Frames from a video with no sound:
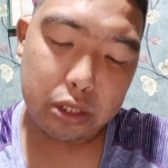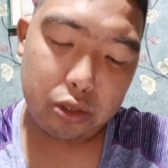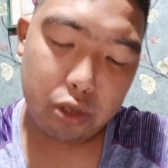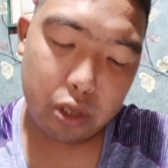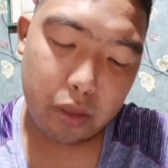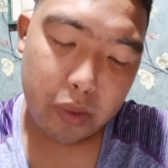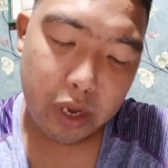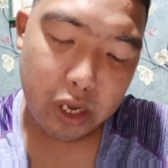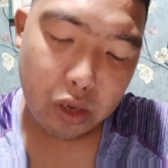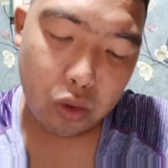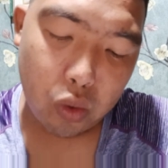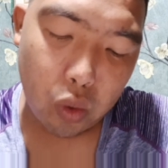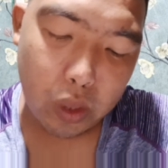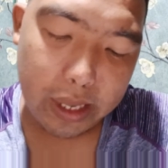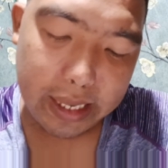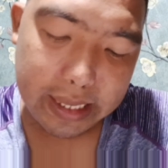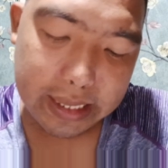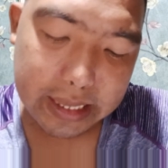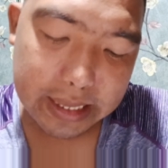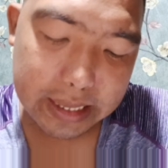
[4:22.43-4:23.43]
Ito naman,
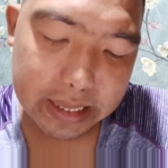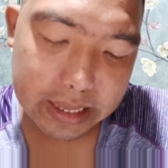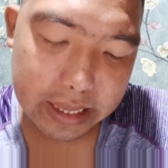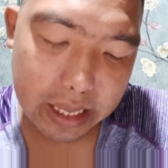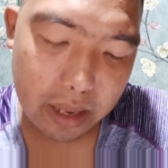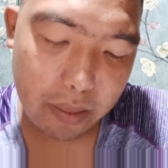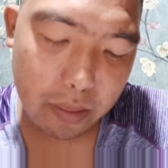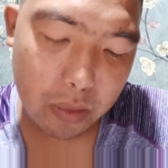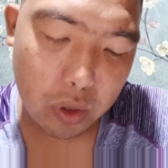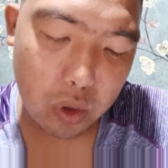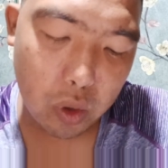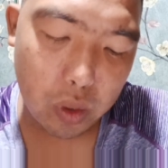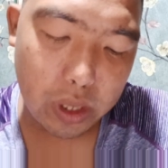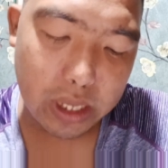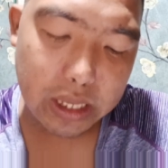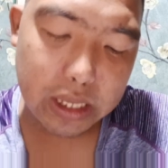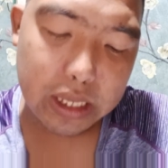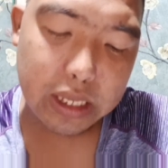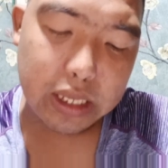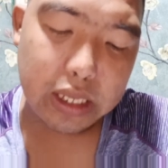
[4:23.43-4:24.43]
cooling system.
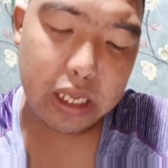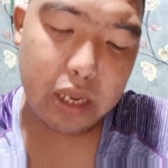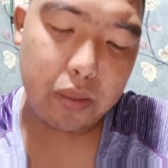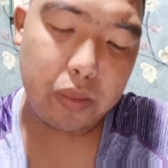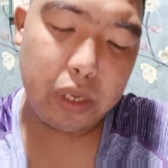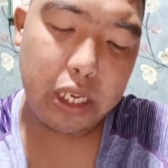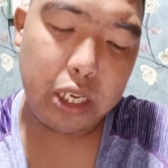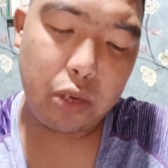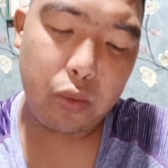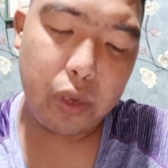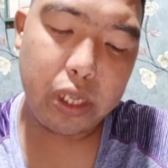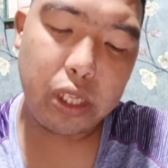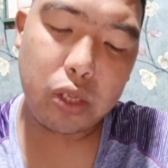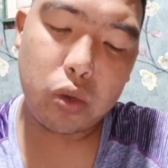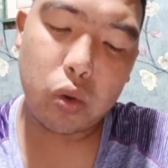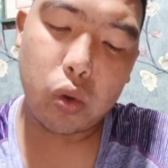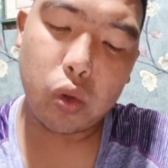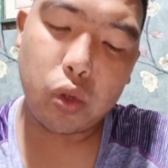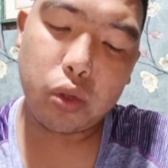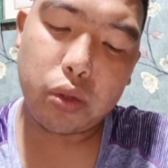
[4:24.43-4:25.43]
Cooling system,
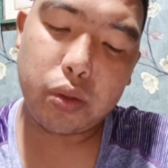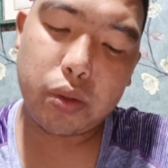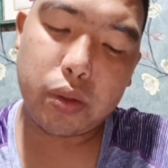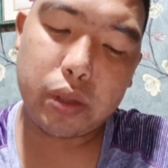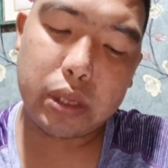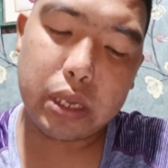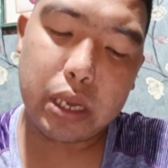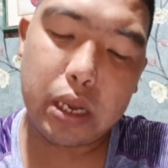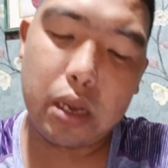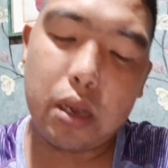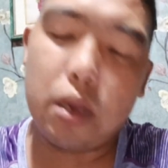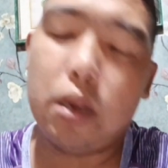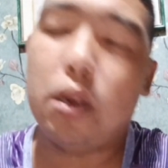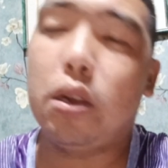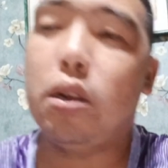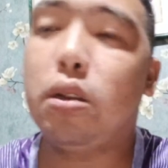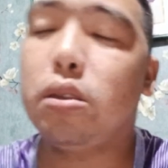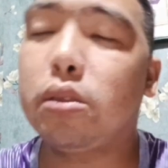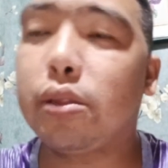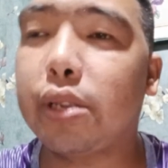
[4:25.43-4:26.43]
liquid cooled.
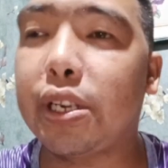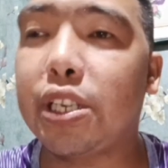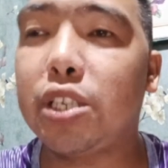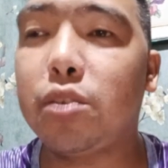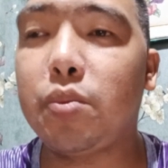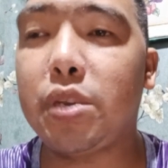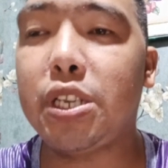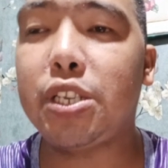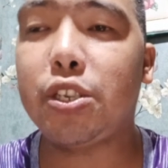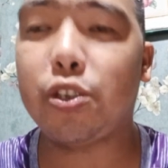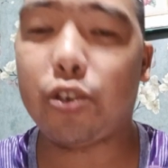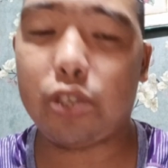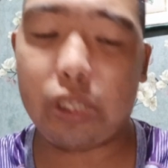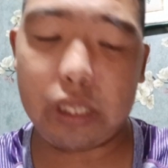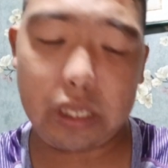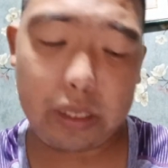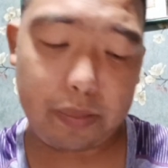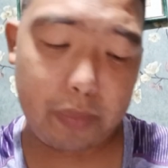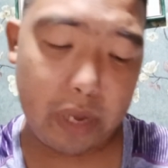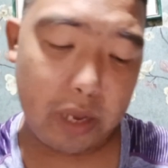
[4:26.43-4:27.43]

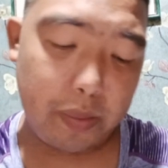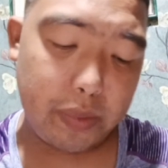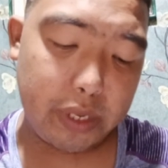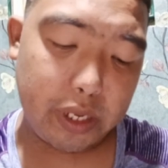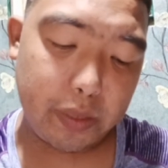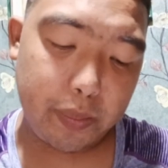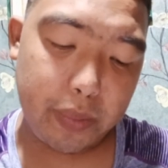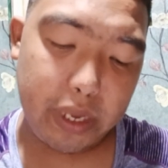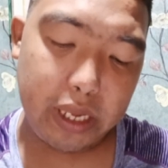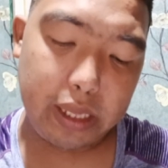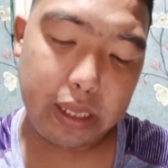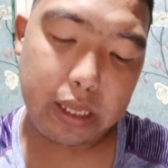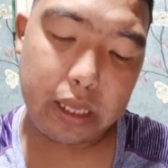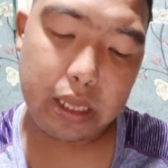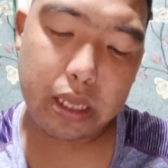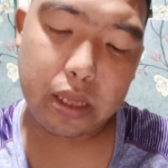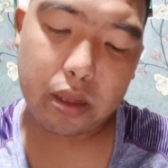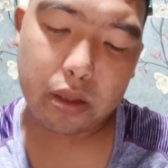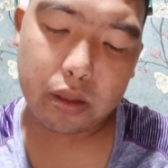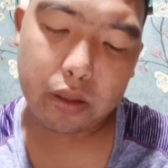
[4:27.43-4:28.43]
Transmission, 5-speed.
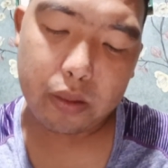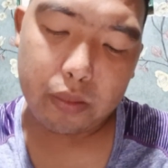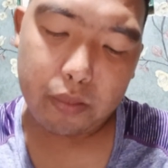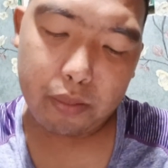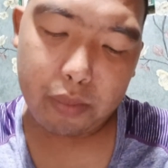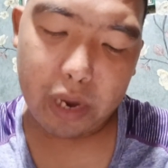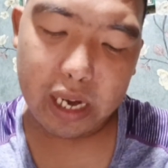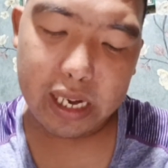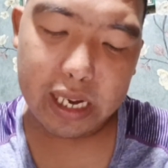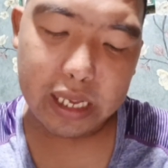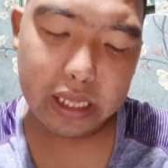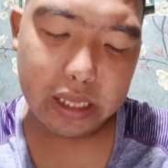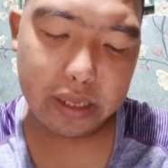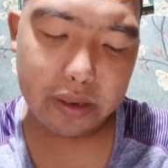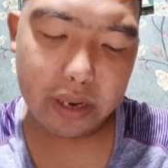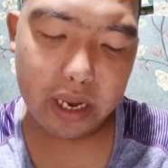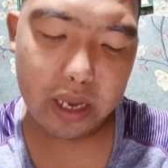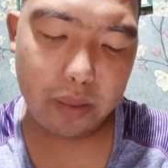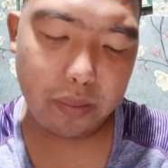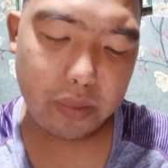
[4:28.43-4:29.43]
Final
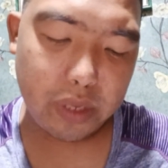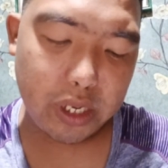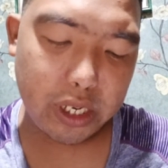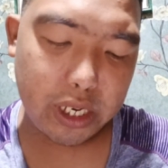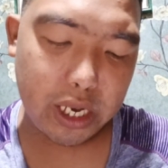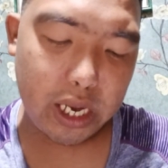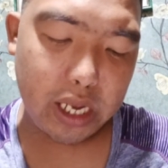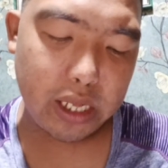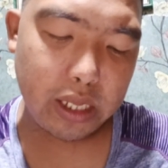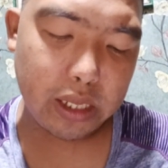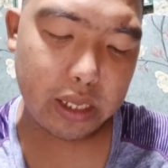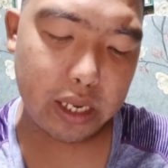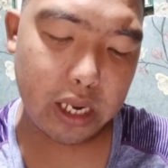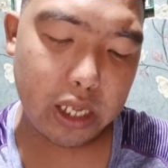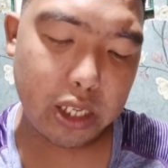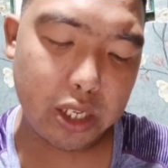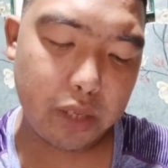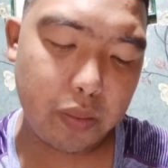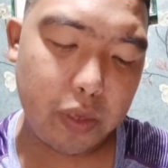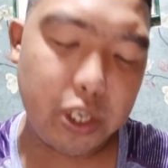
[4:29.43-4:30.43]
drive, chain
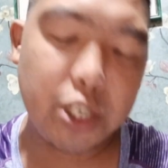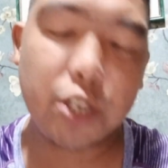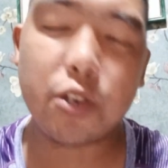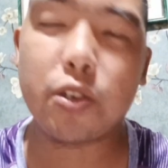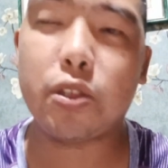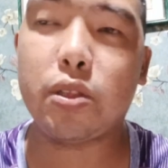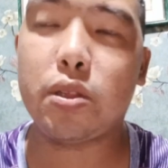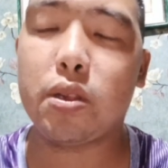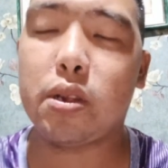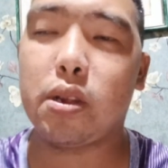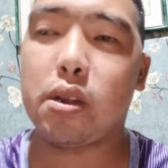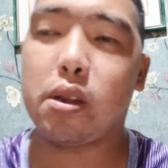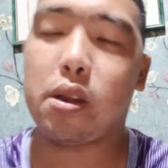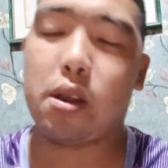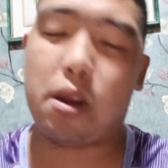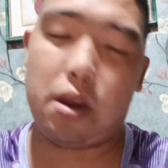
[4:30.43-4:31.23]
transmission.